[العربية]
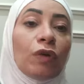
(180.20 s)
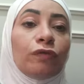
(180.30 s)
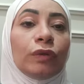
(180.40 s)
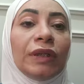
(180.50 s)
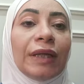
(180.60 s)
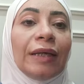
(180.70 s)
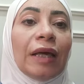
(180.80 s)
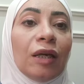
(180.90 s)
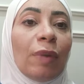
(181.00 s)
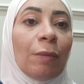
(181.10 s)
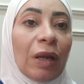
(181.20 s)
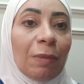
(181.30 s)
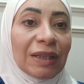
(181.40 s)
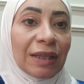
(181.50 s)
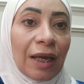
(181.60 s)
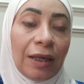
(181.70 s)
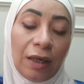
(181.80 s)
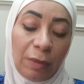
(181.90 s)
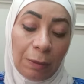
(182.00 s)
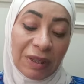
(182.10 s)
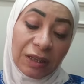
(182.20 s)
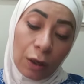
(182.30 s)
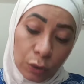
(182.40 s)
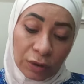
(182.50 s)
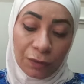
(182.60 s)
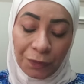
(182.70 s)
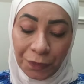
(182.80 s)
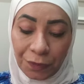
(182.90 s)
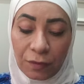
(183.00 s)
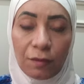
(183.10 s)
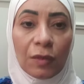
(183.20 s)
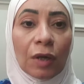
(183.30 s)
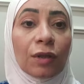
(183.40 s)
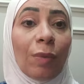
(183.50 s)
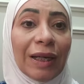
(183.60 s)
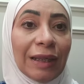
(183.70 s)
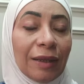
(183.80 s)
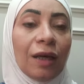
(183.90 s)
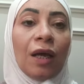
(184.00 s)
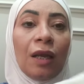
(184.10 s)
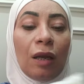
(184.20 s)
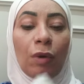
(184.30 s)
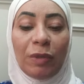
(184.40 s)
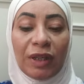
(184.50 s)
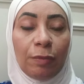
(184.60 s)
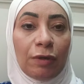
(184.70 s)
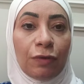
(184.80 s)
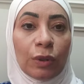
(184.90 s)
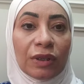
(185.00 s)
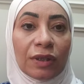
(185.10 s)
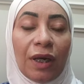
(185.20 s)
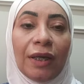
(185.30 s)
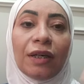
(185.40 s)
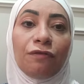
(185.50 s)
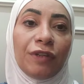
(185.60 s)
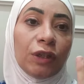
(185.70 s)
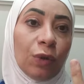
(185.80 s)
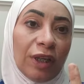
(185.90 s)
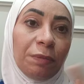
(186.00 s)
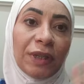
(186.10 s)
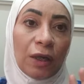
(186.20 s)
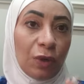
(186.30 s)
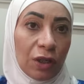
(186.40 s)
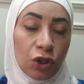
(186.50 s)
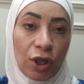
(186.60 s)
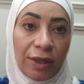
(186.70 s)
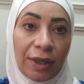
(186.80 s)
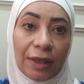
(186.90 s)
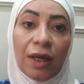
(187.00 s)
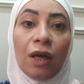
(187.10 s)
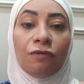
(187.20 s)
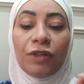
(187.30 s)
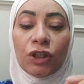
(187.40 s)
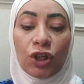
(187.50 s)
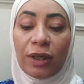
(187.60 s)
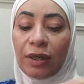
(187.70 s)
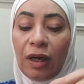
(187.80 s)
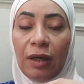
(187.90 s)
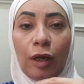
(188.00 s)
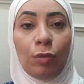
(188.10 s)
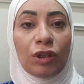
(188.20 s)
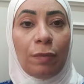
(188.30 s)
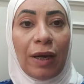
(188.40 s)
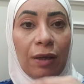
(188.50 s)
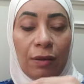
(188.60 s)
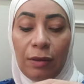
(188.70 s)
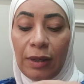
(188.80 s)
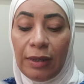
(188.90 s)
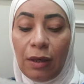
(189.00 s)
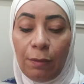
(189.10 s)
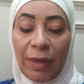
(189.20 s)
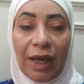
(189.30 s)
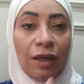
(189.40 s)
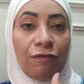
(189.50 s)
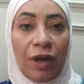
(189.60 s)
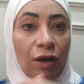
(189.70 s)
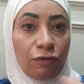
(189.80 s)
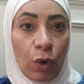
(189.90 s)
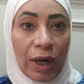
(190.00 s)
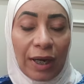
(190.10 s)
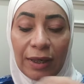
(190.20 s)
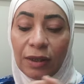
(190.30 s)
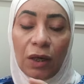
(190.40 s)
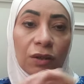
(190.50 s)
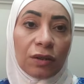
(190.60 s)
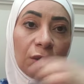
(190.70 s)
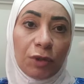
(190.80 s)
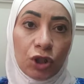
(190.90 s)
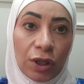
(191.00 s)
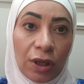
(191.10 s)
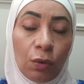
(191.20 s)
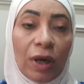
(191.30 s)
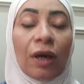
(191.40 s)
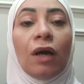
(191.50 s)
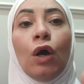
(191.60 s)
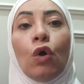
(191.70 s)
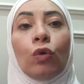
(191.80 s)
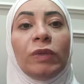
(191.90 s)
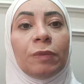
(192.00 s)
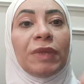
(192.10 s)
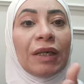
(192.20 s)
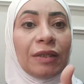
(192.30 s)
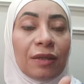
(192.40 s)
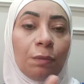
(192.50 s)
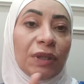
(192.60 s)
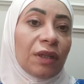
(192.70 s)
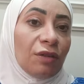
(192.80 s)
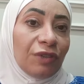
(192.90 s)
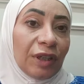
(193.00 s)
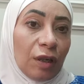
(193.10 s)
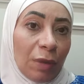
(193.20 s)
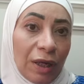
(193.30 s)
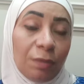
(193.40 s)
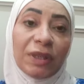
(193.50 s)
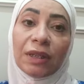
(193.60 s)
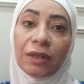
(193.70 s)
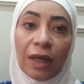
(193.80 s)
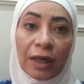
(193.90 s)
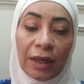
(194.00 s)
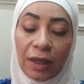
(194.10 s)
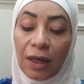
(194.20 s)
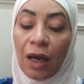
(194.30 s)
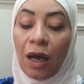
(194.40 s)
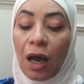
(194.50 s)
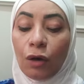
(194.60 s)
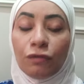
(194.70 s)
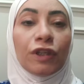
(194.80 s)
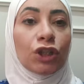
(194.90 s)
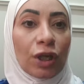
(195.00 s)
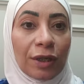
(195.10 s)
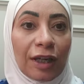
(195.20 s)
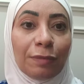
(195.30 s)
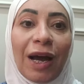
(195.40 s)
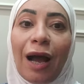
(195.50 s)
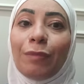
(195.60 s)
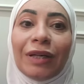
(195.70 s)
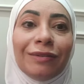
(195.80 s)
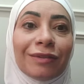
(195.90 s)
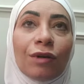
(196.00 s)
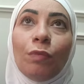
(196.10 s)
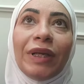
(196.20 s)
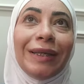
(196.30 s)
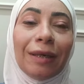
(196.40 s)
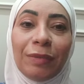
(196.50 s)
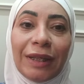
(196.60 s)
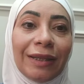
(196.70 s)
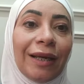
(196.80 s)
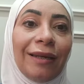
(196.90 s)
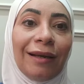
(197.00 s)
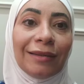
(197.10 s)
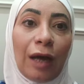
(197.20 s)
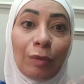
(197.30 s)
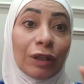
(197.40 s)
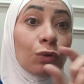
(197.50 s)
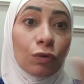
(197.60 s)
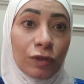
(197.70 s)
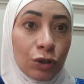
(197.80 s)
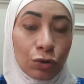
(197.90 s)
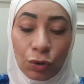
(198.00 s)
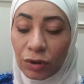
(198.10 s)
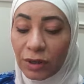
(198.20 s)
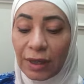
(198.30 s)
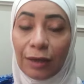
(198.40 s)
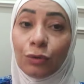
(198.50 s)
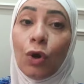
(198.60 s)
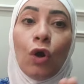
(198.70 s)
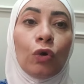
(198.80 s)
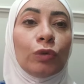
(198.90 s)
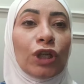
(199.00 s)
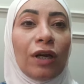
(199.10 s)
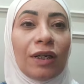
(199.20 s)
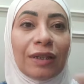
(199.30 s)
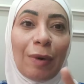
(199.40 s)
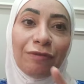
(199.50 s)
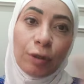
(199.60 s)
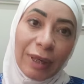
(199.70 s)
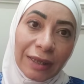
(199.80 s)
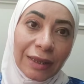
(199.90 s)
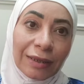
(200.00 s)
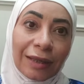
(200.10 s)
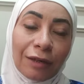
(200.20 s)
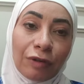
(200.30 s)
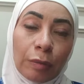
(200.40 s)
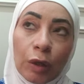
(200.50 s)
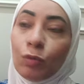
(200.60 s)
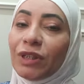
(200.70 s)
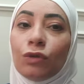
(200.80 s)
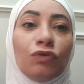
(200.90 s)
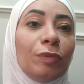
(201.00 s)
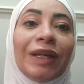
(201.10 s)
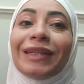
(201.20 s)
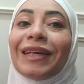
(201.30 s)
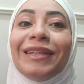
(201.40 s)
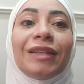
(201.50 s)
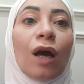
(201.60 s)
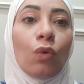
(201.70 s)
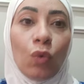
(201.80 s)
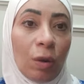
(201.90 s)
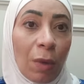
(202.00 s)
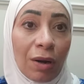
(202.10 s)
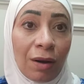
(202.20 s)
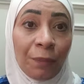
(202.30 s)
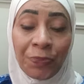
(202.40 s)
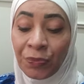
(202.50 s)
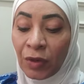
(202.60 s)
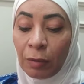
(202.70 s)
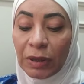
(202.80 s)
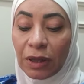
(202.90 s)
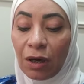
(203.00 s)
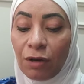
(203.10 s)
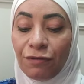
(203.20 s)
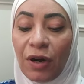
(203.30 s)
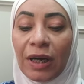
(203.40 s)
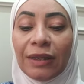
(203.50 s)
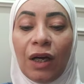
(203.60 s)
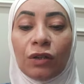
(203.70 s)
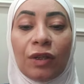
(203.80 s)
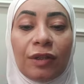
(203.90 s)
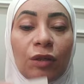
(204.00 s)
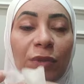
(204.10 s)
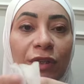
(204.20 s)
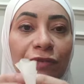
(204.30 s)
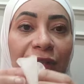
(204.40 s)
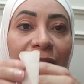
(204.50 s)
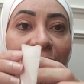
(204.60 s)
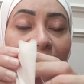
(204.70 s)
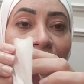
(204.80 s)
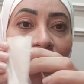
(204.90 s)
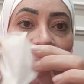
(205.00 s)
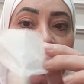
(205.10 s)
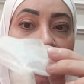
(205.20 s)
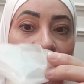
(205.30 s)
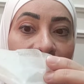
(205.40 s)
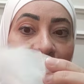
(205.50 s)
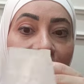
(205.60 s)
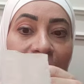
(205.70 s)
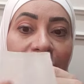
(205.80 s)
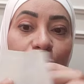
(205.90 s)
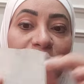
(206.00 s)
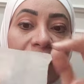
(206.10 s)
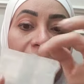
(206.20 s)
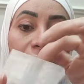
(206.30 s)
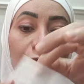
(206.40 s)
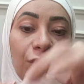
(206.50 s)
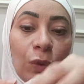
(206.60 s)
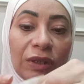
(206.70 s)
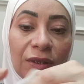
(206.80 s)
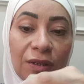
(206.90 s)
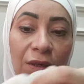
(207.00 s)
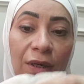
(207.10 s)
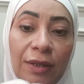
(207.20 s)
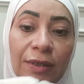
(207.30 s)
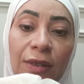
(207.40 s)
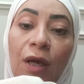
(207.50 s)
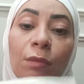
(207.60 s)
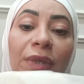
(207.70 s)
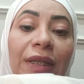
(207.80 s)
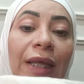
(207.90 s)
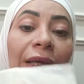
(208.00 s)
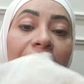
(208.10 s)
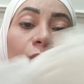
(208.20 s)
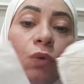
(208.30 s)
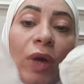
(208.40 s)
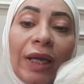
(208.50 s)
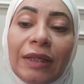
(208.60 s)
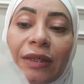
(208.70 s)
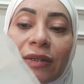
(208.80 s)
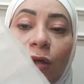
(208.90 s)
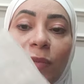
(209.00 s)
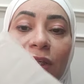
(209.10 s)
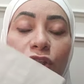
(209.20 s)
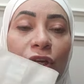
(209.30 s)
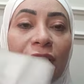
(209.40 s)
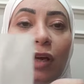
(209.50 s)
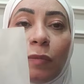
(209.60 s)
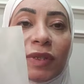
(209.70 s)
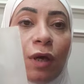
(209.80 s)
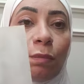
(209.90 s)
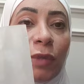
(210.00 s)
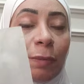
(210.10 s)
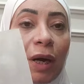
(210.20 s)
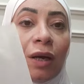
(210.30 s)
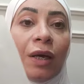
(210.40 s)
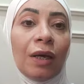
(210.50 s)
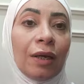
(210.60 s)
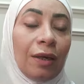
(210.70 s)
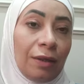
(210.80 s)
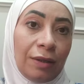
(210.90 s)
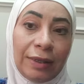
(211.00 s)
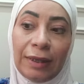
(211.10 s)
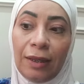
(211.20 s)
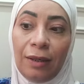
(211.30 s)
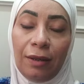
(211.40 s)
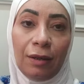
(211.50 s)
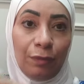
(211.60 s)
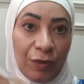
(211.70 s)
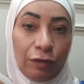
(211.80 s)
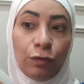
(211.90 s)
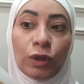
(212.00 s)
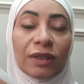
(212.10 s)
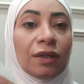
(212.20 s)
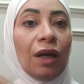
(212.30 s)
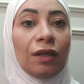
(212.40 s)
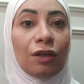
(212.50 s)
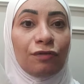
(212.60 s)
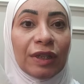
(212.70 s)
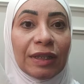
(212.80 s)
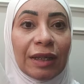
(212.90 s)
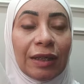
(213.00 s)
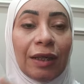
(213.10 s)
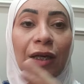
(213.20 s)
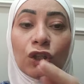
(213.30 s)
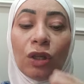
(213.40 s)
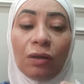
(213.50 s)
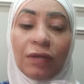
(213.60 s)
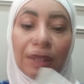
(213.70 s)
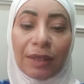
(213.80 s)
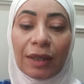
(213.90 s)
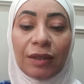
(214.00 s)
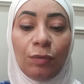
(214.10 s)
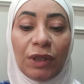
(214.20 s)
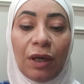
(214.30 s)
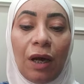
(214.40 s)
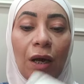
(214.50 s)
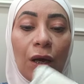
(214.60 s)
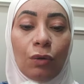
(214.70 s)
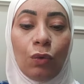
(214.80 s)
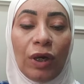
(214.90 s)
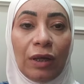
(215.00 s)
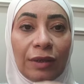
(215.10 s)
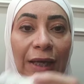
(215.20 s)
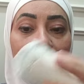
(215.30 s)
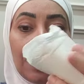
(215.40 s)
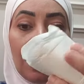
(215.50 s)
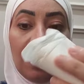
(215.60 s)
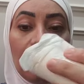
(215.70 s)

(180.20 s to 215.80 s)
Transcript: المفروض ان هي يبقى ملمسها ايه ملمسها قطن طبعا احنا لما بنجيب الفوط الصحيه في نوعين من انواع الشركات في شركه اللي هي بتبقى اللي هي مغلفاها في ورقه كده حضرتك بتشيلي الورقه وبنبدا نثبتها في الملابس الداخليه او في شركات بقى عامله النظام الجميل ده اللي انا عملت لكم فيديو شورتس عنه ومش طبعا في بنات كانت عارفه المعلومه دي وفي بنات كانت اول مره بتعرفها ان حضرتك بتفتحي الكيس بتاع الفوط الصحيه دي بتلاقي جواه الكيس طب الشركه مصممه آه، الفوطه الصحيه في كيس كده ليه عشان حضرتك تستخدميها هروح تانية